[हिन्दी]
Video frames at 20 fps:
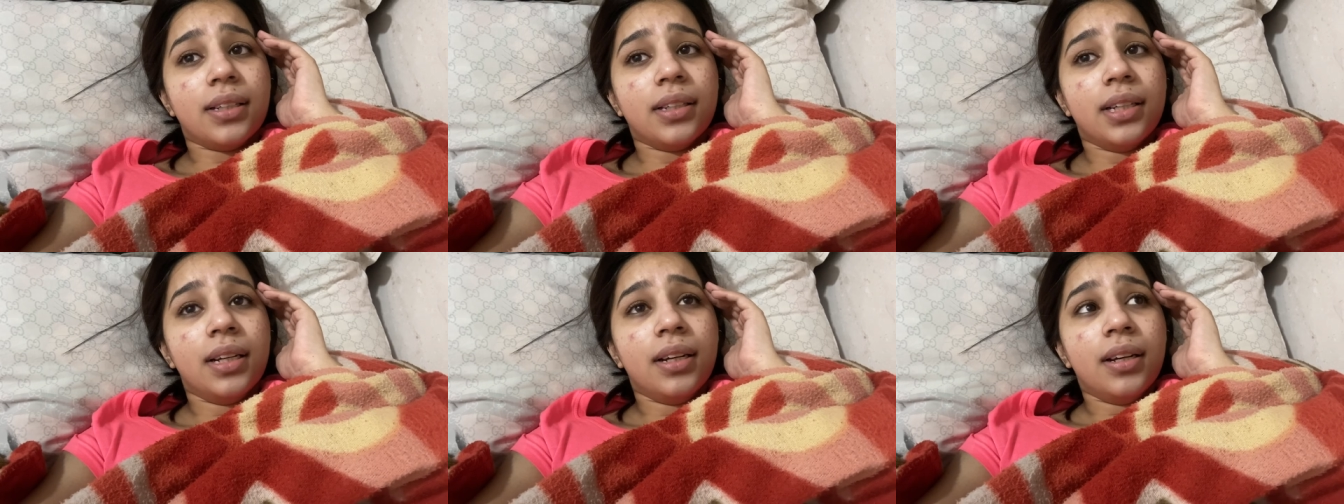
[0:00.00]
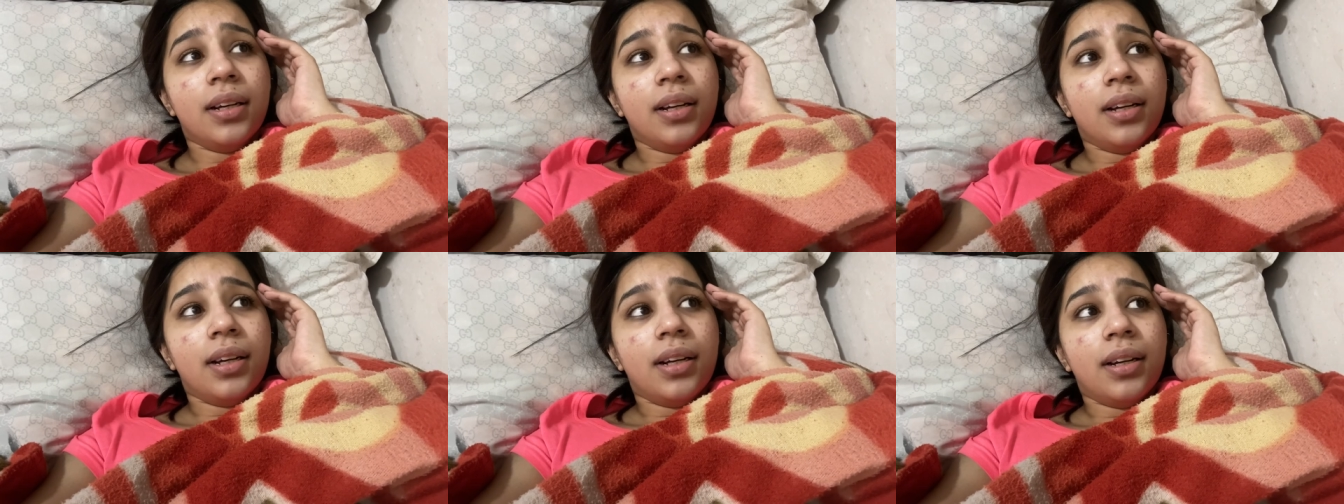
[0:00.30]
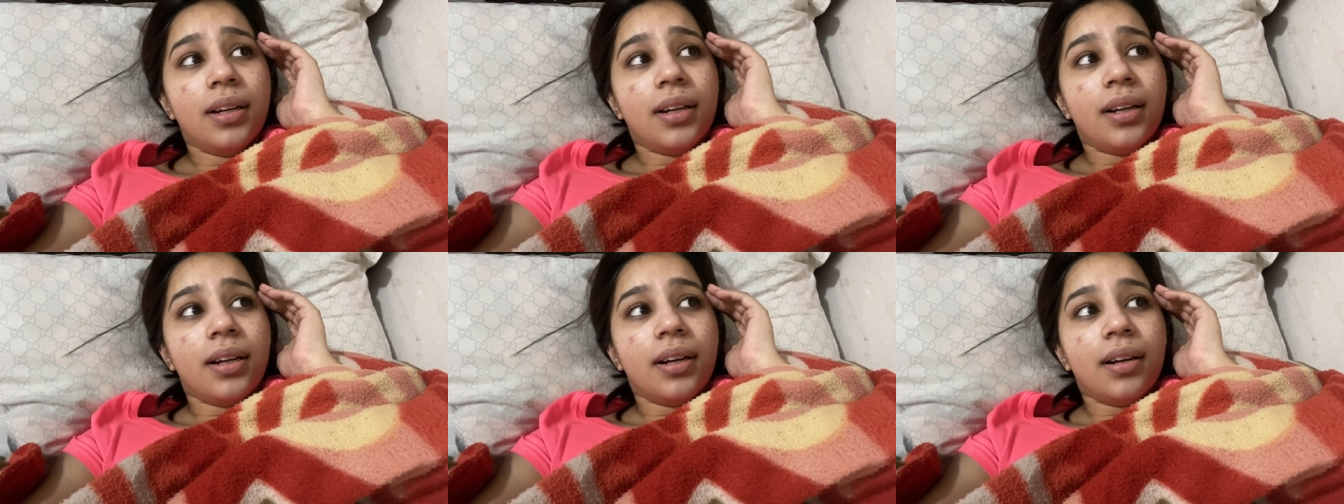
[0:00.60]

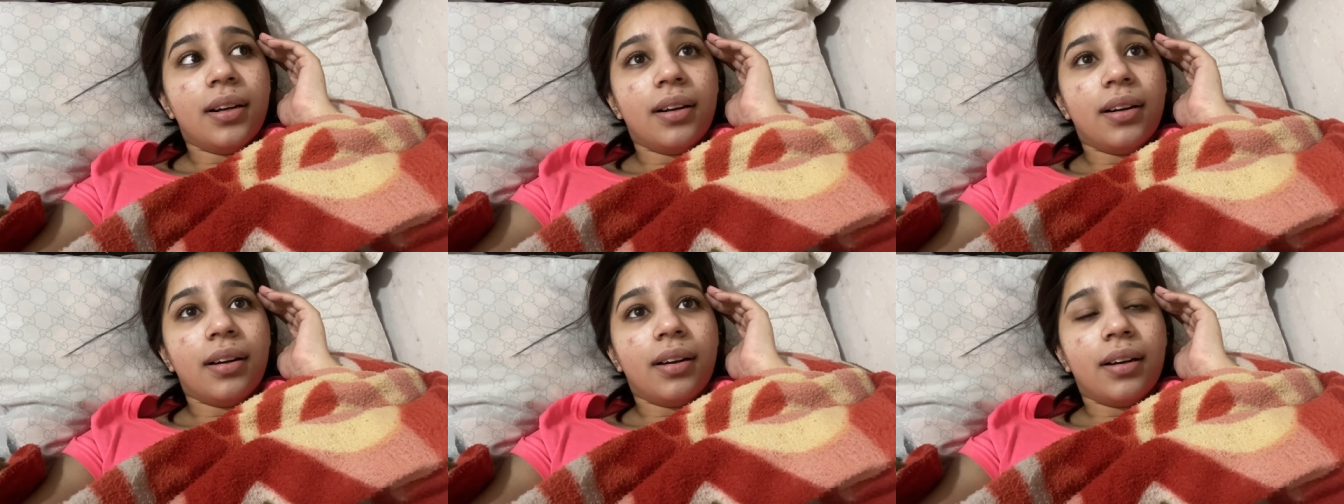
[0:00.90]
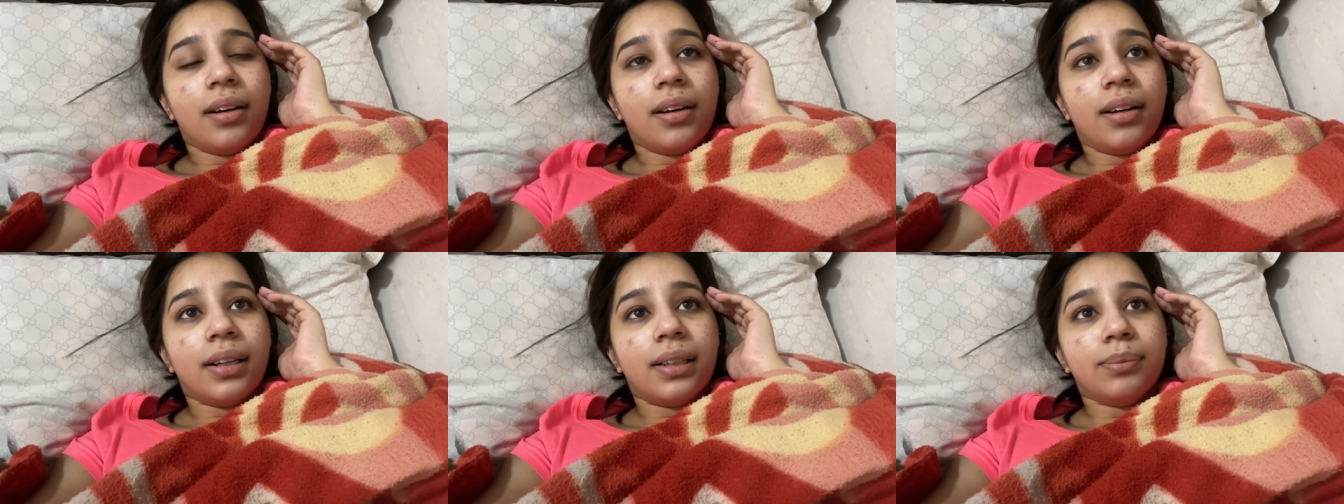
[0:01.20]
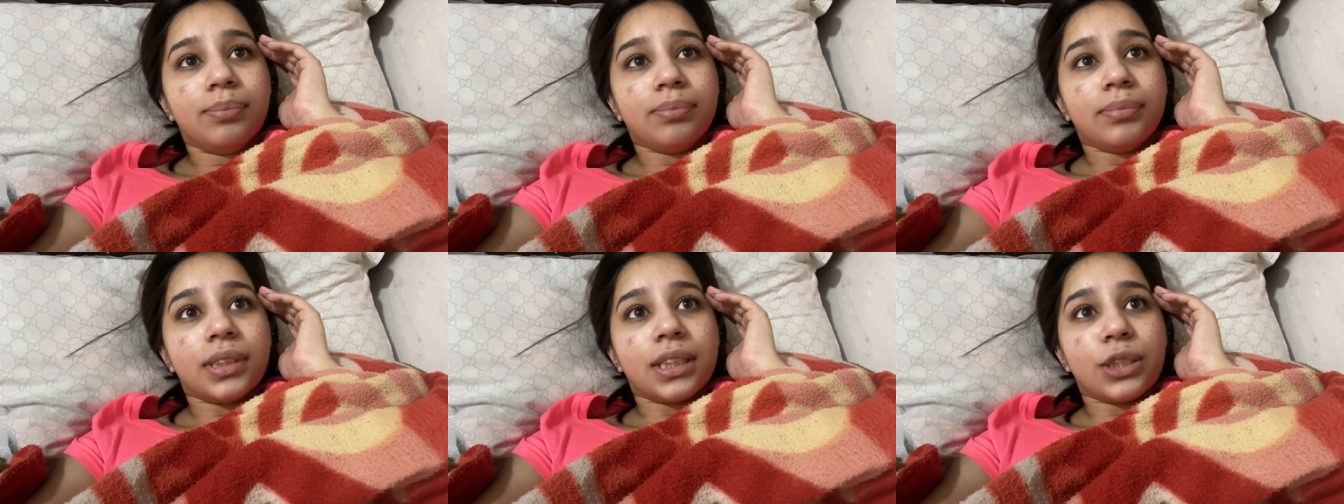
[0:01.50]
um,
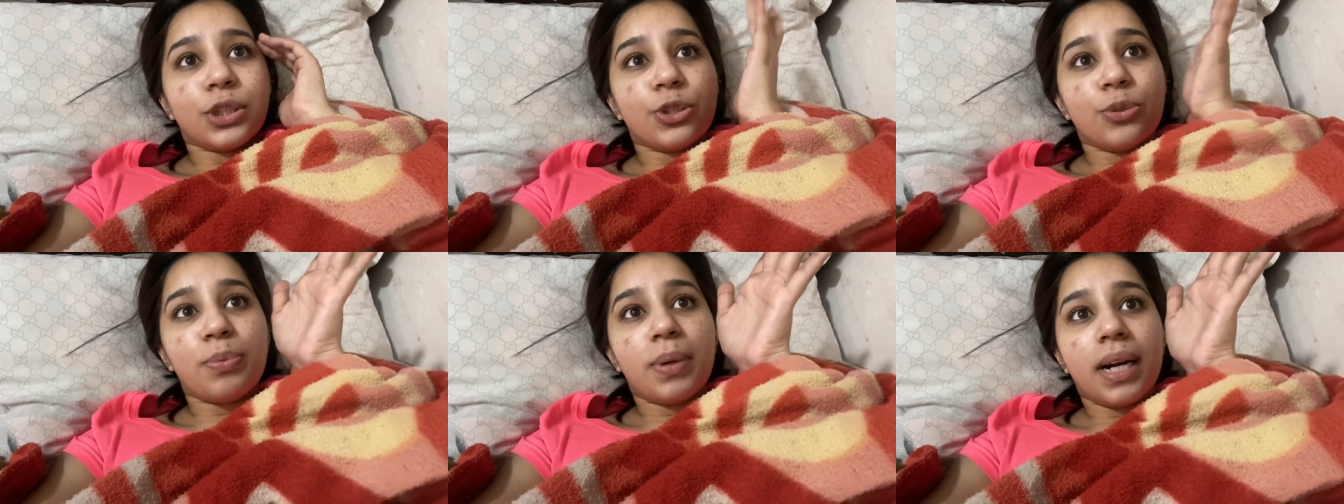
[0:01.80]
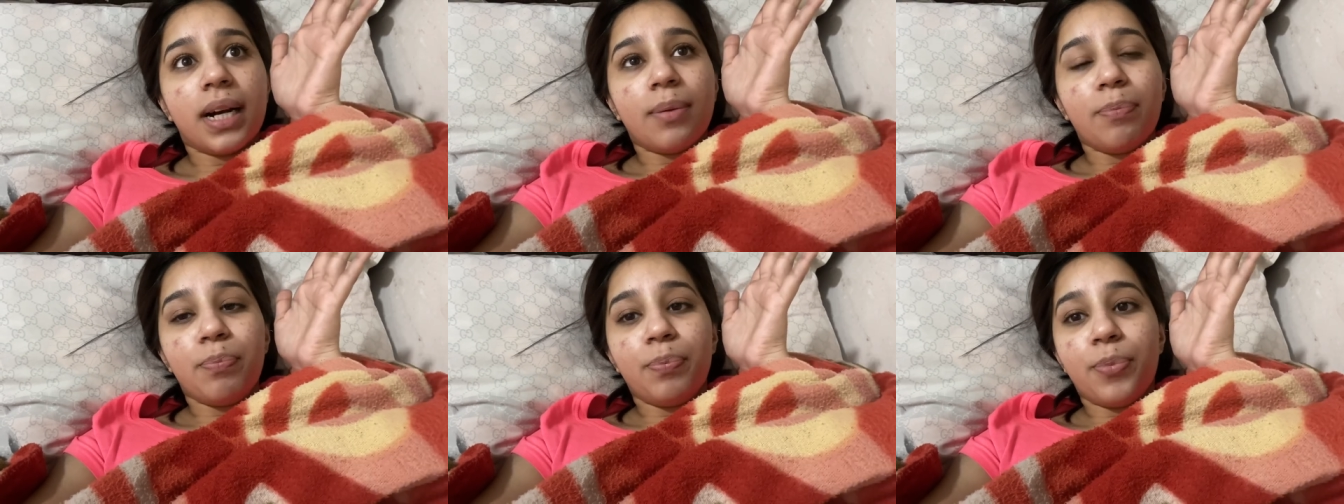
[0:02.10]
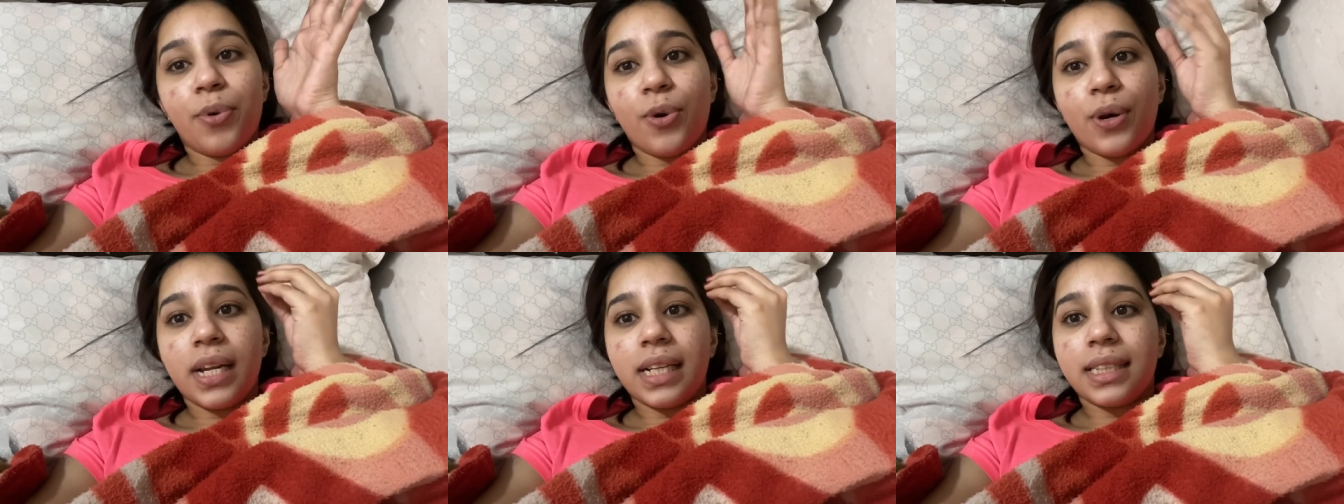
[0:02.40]
सुबह
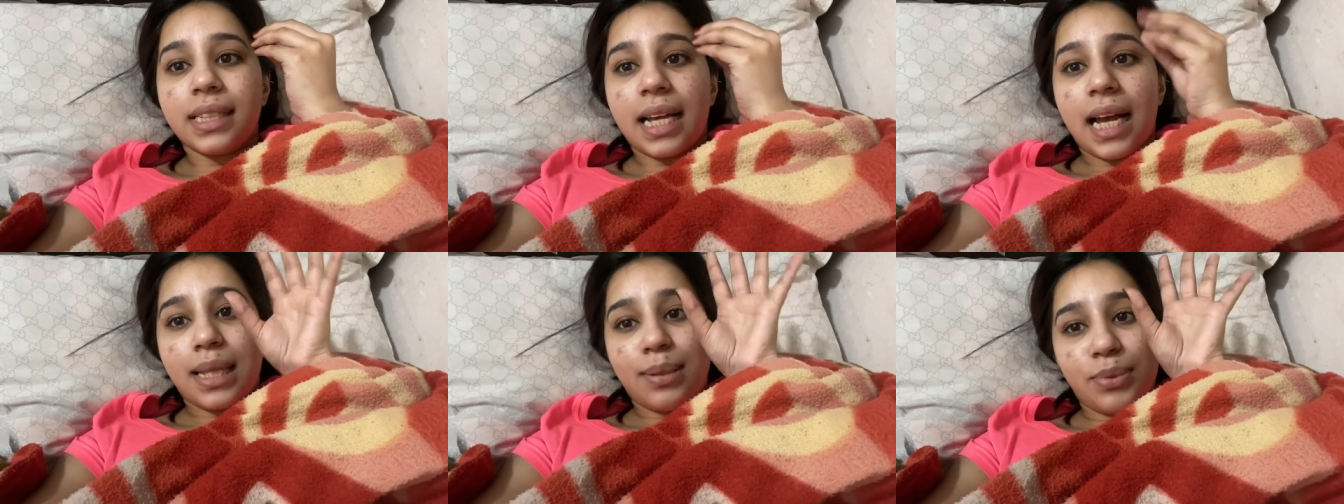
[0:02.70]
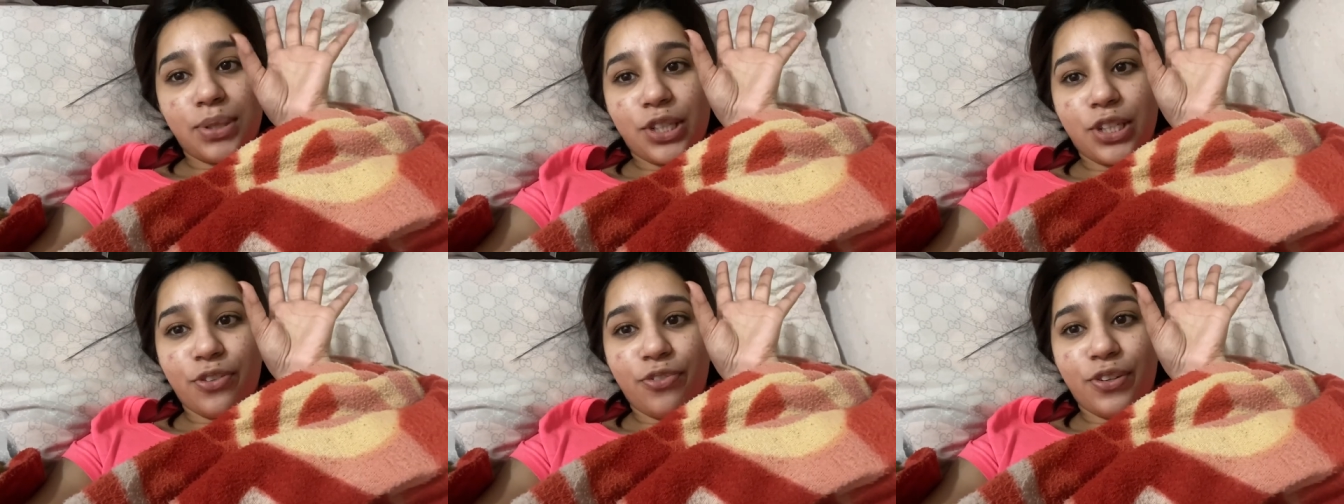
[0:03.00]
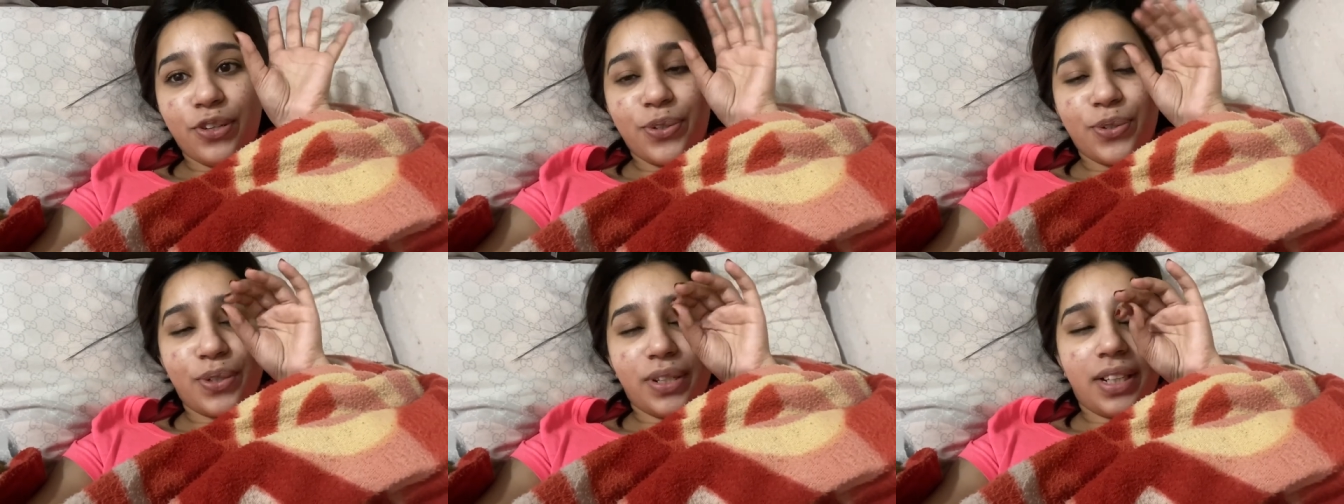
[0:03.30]
पौने सात बजे
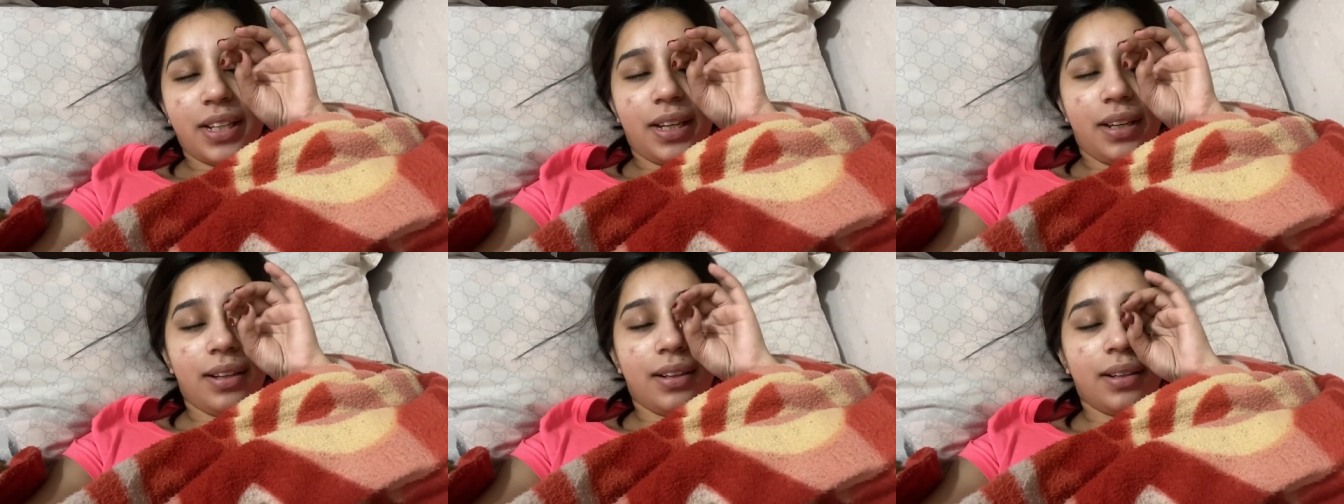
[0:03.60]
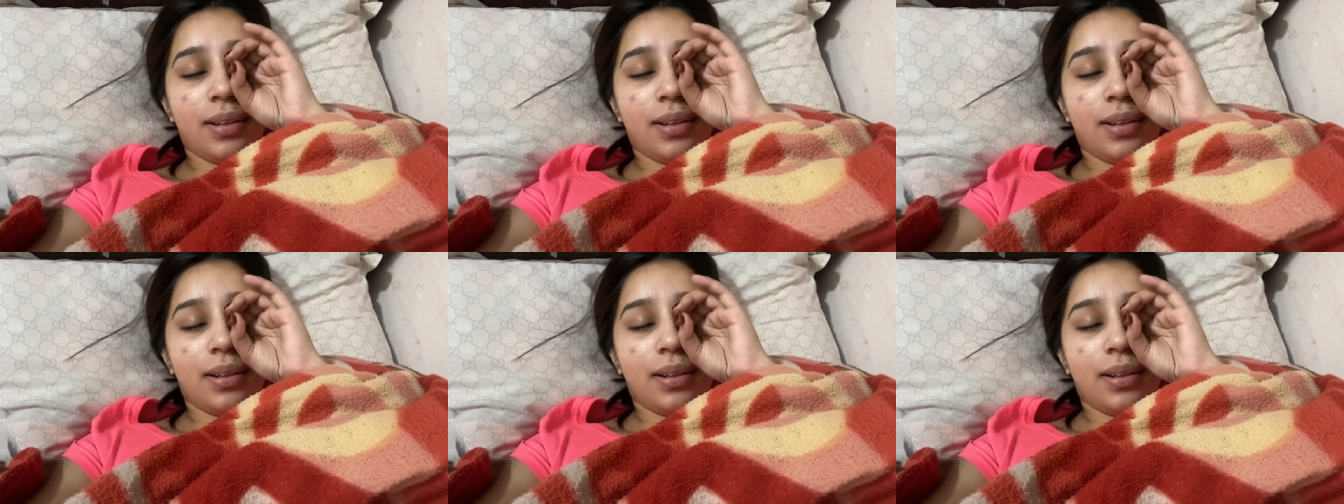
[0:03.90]
फिर उठ गई